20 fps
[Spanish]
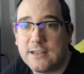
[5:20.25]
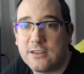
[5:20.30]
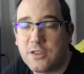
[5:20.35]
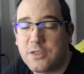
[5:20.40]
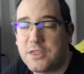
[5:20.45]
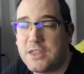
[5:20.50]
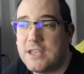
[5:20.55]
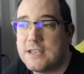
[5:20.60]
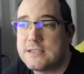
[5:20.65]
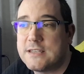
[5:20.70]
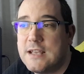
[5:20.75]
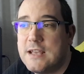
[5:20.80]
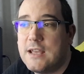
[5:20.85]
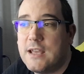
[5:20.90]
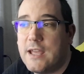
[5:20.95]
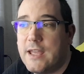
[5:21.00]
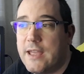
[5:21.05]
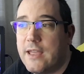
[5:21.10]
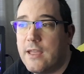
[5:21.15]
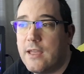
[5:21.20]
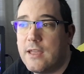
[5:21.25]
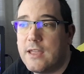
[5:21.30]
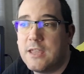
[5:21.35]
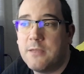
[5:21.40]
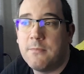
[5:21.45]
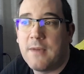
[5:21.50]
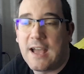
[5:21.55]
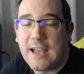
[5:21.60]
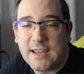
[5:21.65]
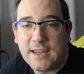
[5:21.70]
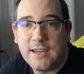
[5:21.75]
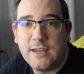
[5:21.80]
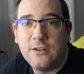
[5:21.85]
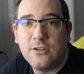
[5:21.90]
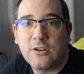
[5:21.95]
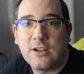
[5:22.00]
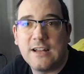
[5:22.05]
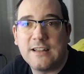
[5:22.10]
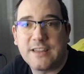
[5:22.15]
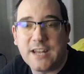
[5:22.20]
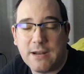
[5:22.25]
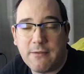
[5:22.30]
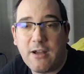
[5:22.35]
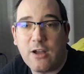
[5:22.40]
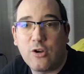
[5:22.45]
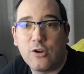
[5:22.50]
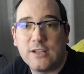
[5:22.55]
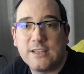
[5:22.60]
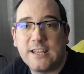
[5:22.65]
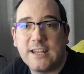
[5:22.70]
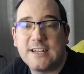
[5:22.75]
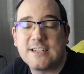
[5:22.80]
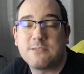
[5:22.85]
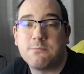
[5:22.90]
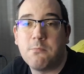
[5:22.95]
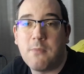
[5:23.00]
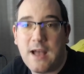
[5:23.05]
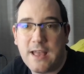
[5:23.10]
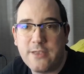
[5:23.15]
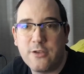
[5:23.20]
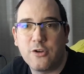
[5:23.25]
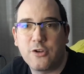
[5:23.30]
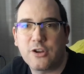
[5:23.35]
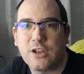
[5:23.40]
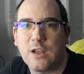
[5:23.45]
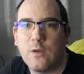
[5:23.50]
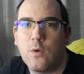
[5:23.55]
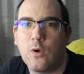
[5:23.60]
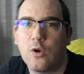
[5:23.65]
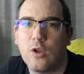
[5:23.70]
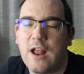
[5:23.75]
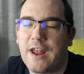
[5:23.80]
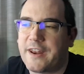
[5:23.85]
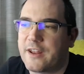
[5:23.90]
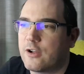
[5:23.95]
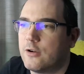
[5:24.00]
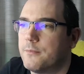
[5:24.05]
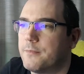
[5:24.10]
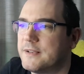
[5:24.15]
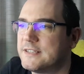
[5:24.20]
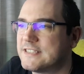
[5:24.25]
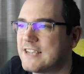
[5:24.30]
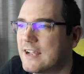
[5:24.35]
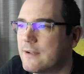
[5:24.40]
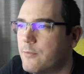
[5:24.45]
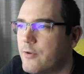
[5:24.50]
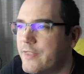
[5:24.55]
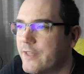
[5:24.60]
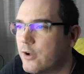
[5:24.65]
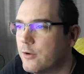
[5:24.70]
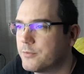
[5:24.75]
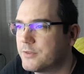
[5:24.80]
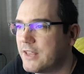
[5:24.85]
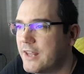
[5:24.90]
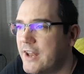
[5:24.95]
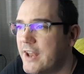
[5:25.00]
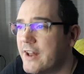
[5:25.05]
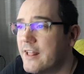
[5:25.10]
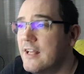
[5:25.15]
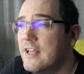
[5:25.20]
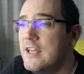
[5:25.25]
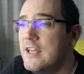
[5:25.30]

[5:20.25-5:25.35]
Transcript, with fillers: Entonces, eh, imagino que el trabajo que tienes es mayor que luego la recompensa que pueden obtener.